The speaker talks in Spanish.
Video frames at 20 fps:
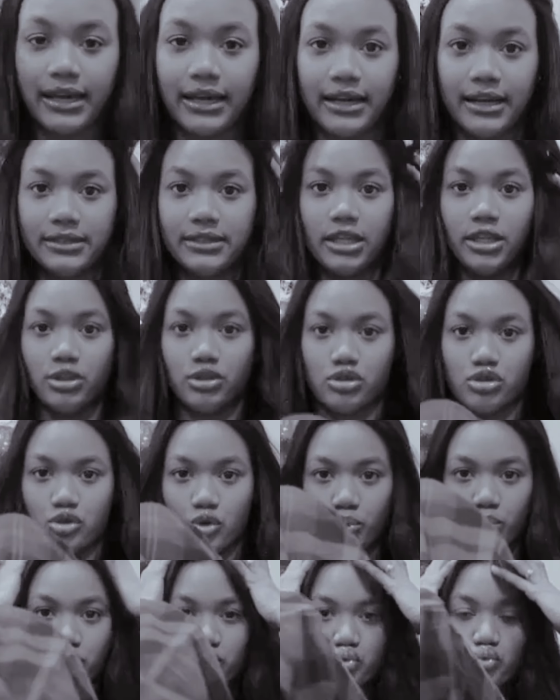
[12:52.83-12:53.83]
canal de
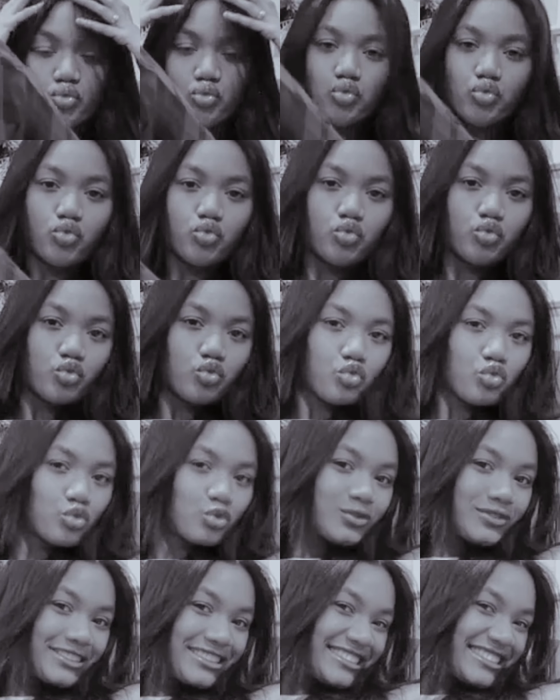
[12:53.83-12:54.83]
YouTube.
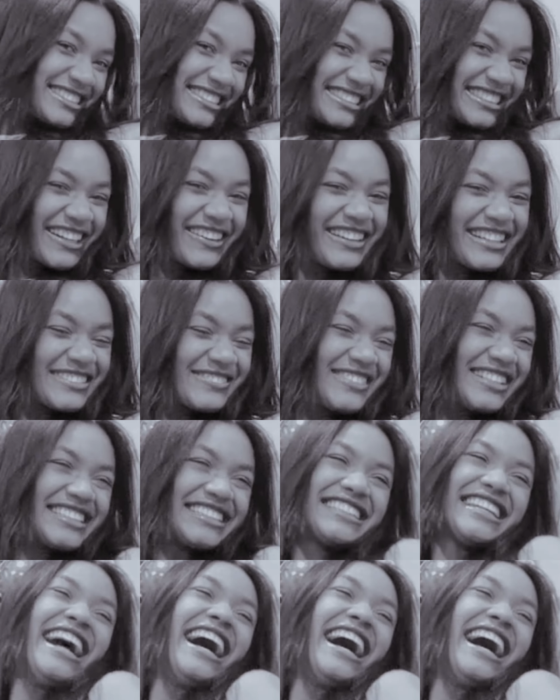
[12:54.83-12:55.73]
Christmas